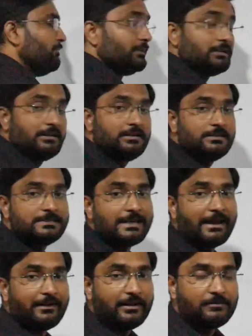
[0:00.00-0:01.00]
बताइए
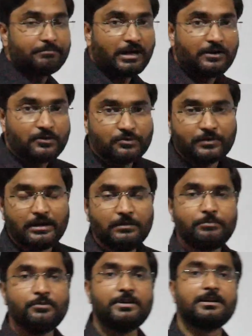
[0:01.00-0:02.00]
सैडेड पार्ट जो है
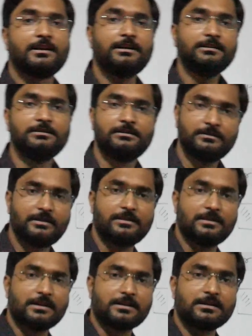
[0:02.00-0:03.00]
पूरे का
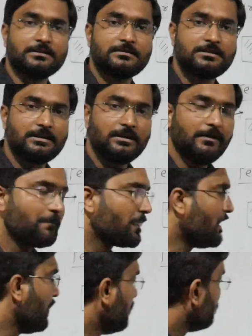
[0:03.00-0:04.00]
कितना है ठीक है
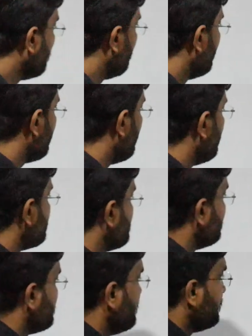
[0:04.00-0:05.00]
तो हमारा
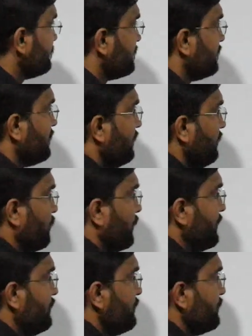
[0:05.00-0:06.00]
आंसर क्या होता था
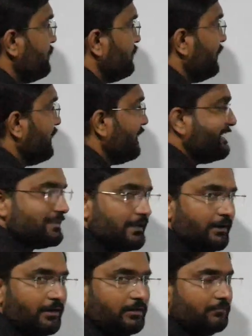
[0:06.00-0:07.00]
वन टू थ्री इज
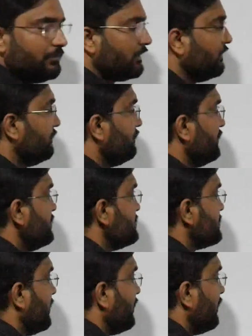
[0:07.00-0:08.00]
सैडेड मतलब तीन
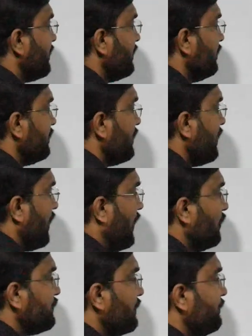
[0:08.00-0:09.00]
सैडेड है
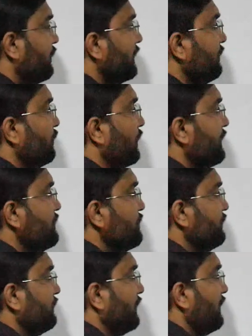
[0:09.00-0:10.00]
आउट ऑफ वाट वन
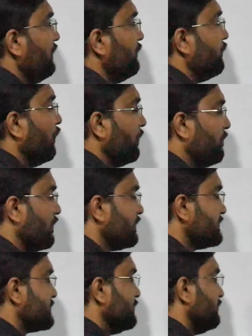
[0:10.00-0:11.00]
टू थ्री फोर
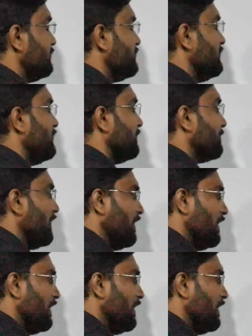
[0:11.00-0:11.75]
ब्लॉक्स ठीक है